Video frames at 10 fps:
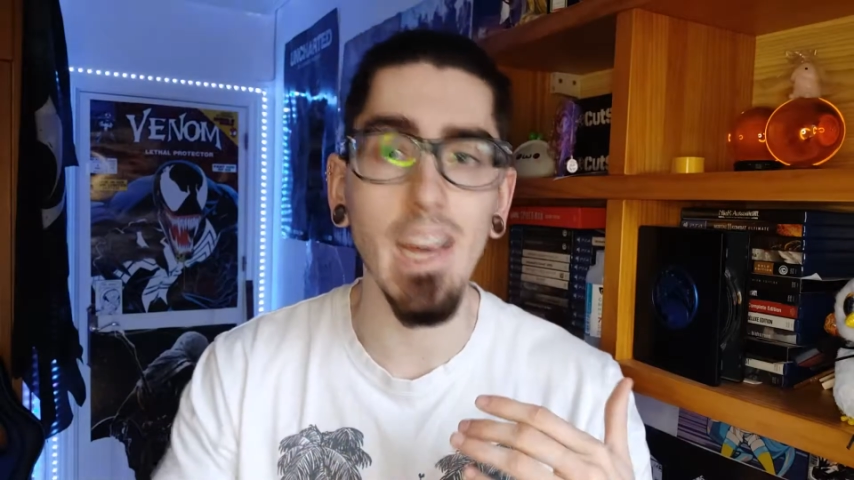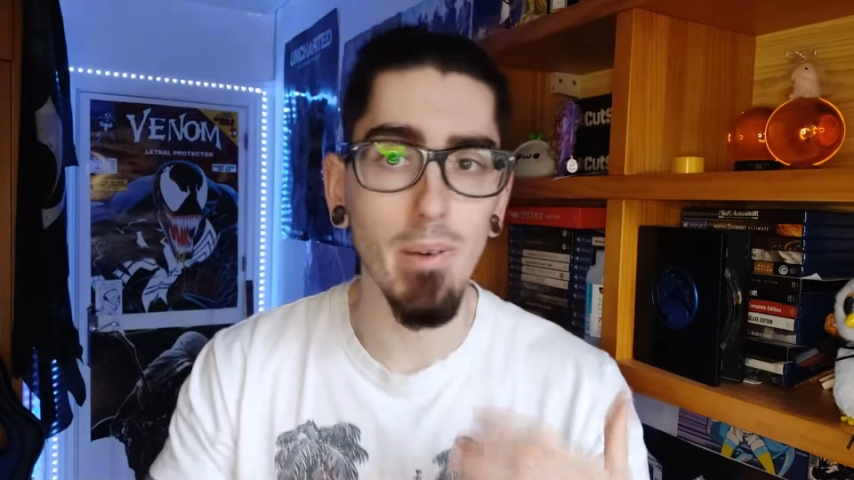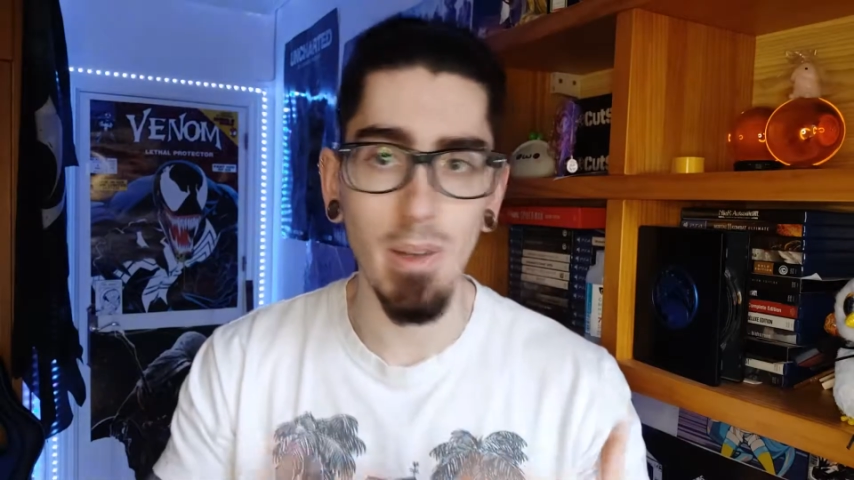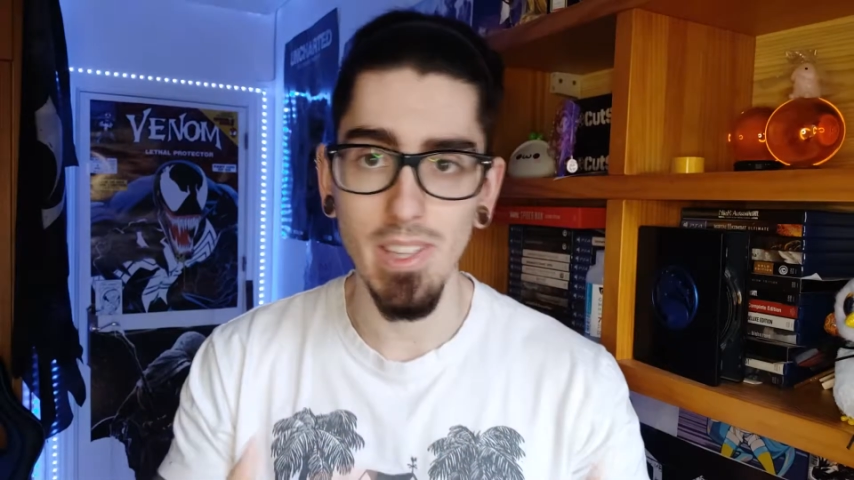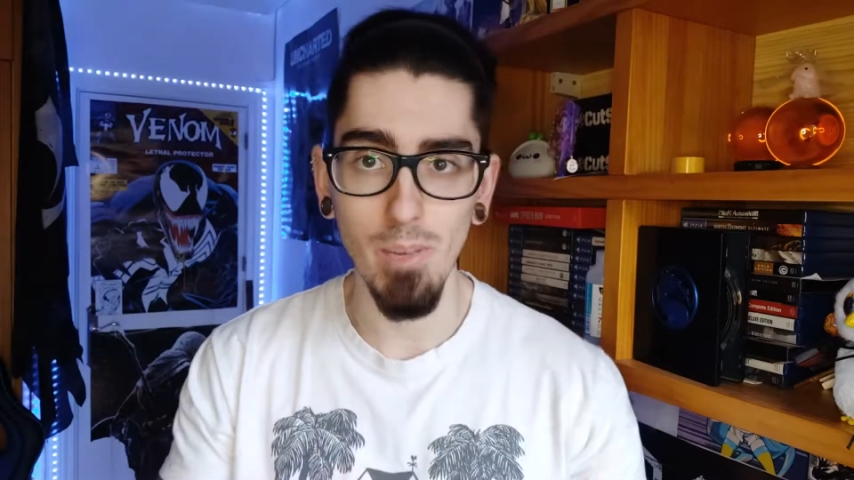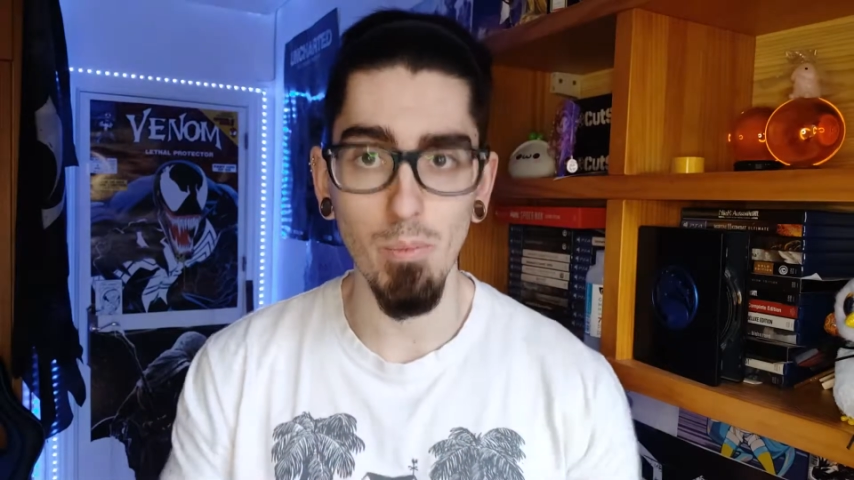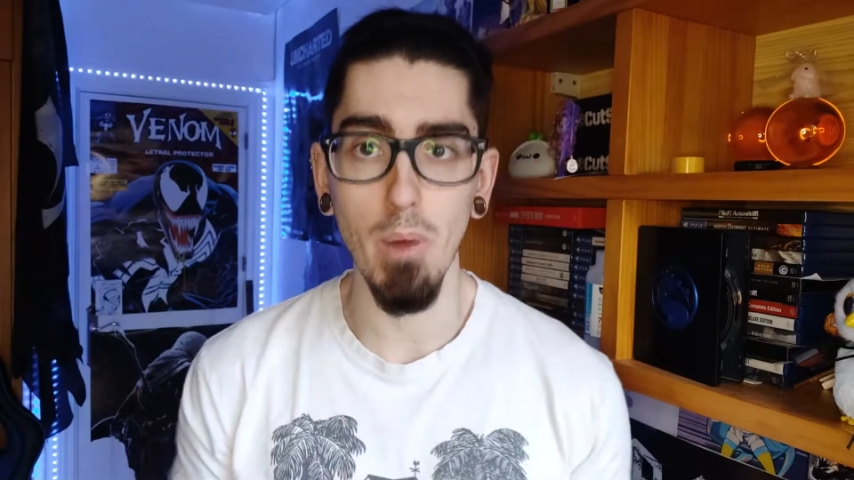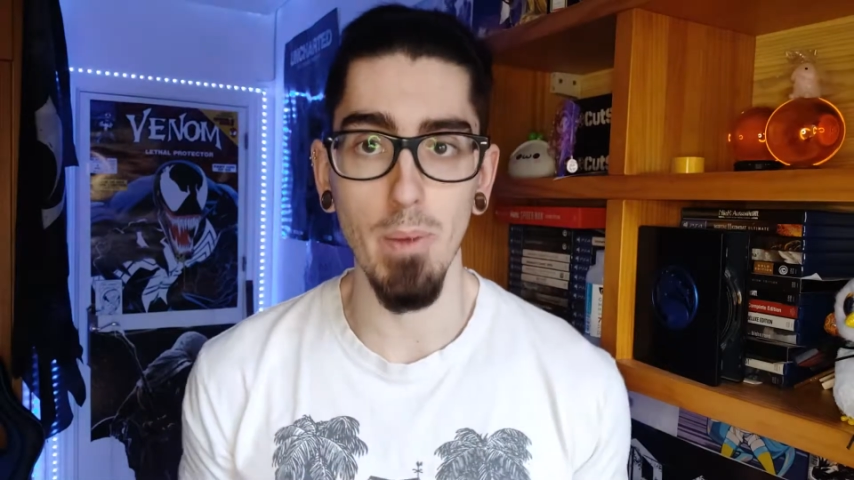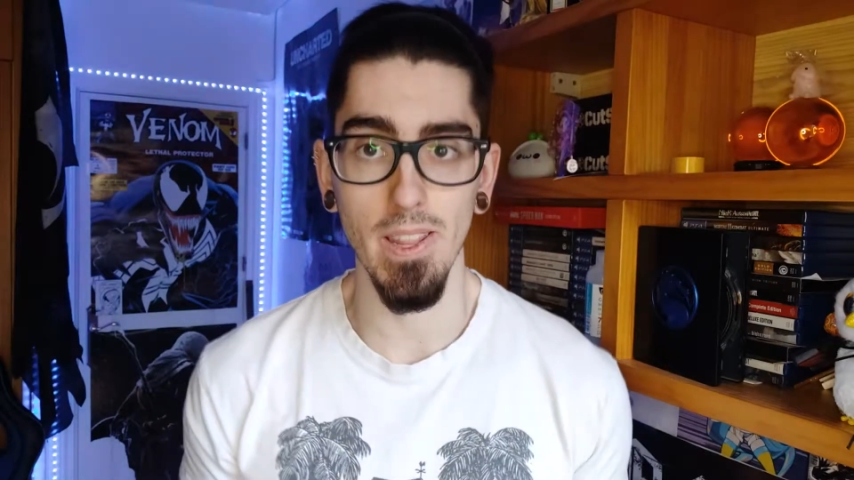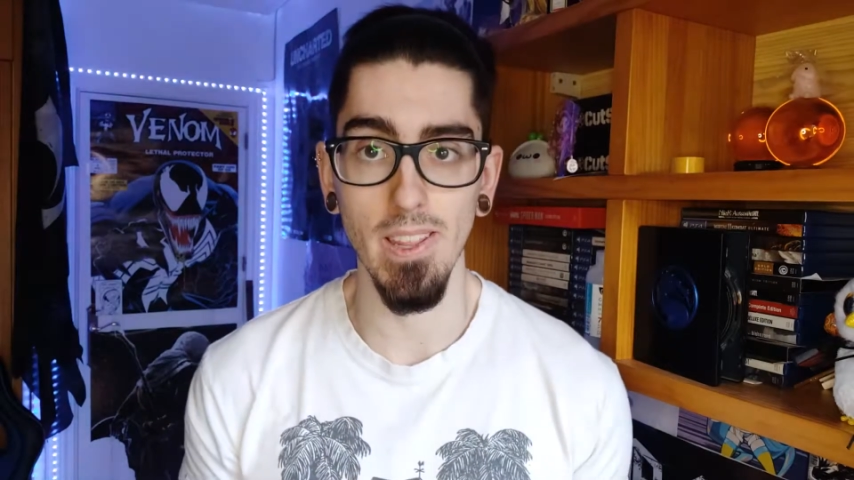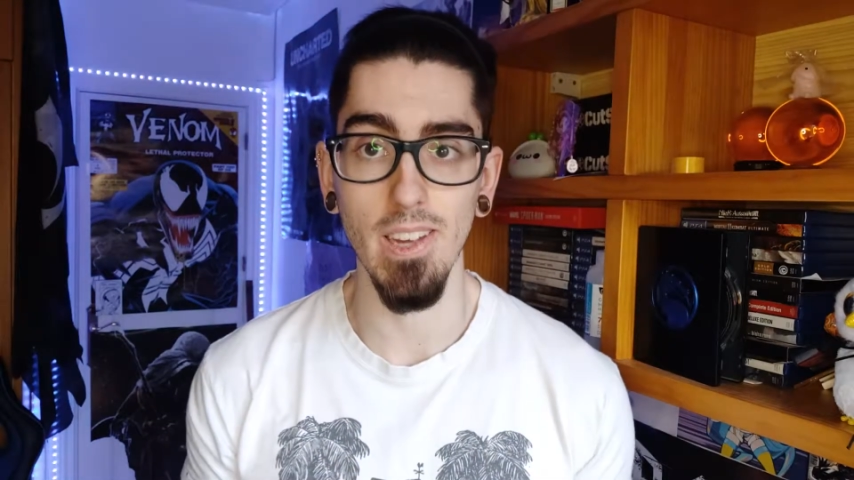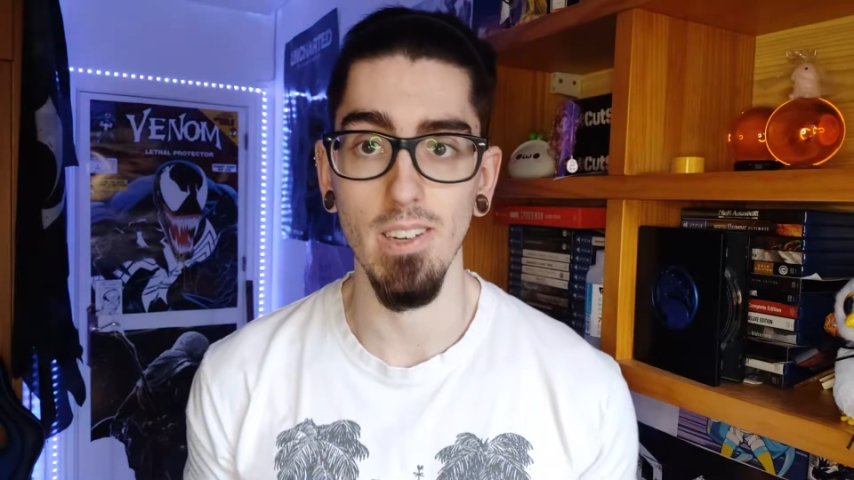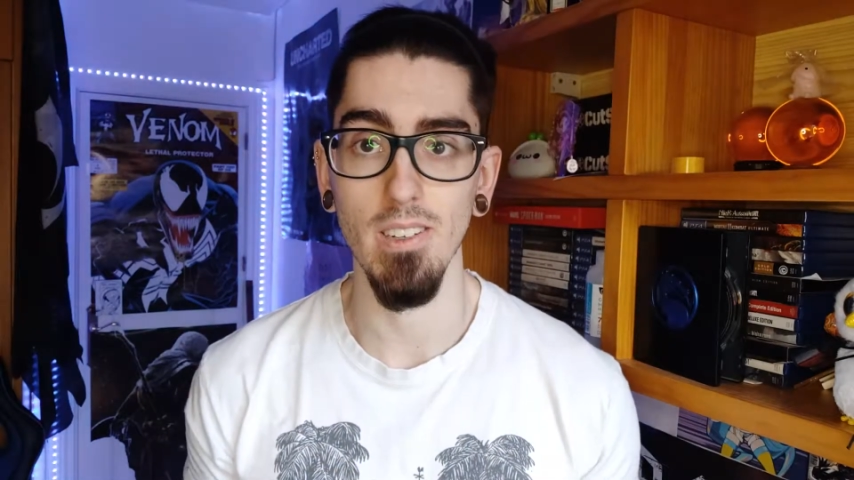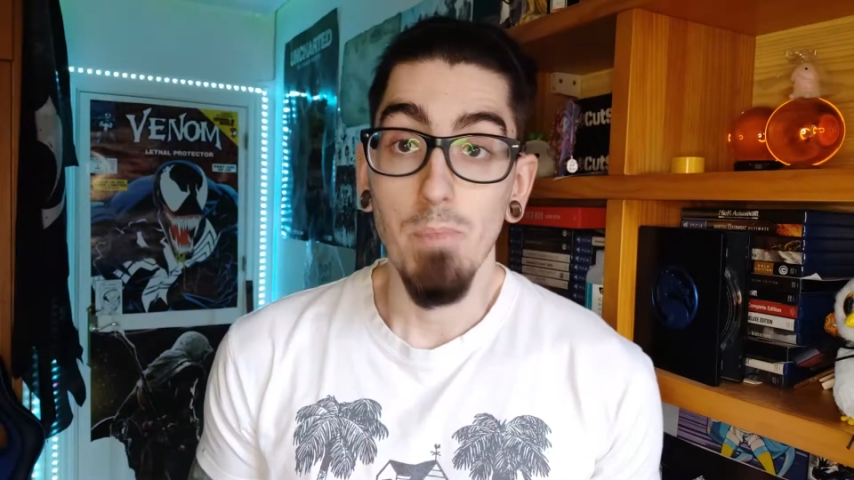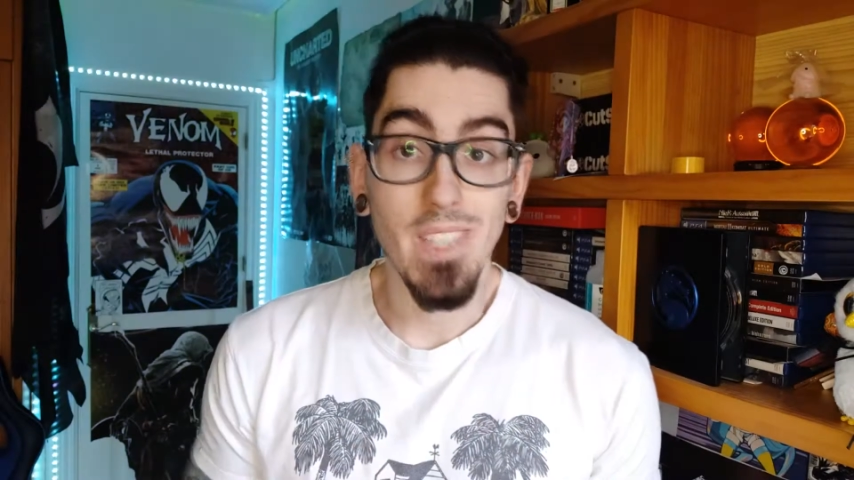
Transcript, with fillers: daba tiempo a aprender.